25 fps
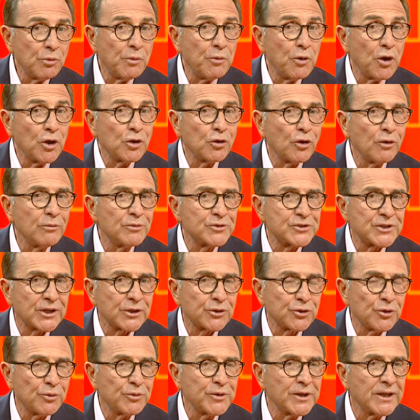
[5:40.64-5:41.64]
Bu böyle olmayacak
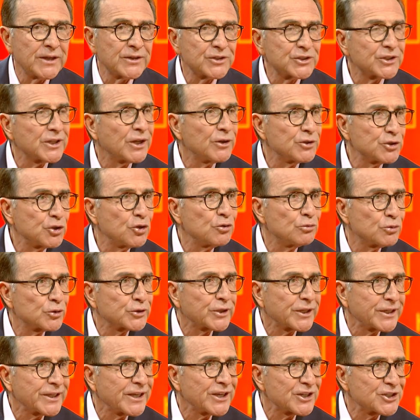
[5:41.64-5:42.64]
diyor. Bu yanlışı daha önce
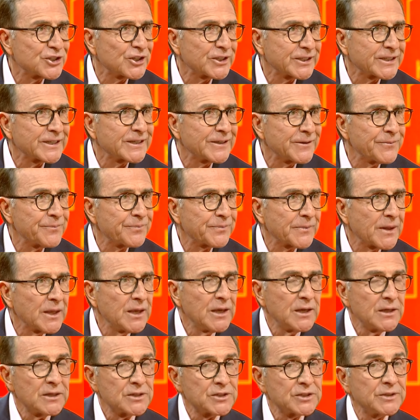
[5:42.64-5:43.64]
yumurtada yaşadık.
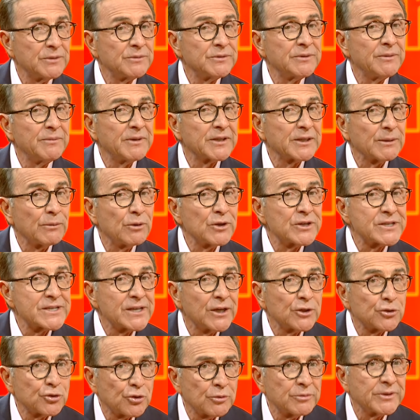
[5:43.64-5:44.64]
Değil mi? Şimdi evet. metabolik
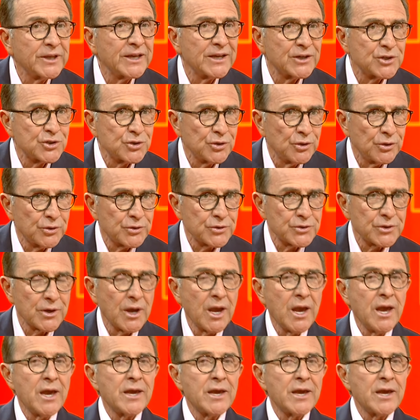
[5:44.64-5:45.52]
sendromda yaşıyoruz.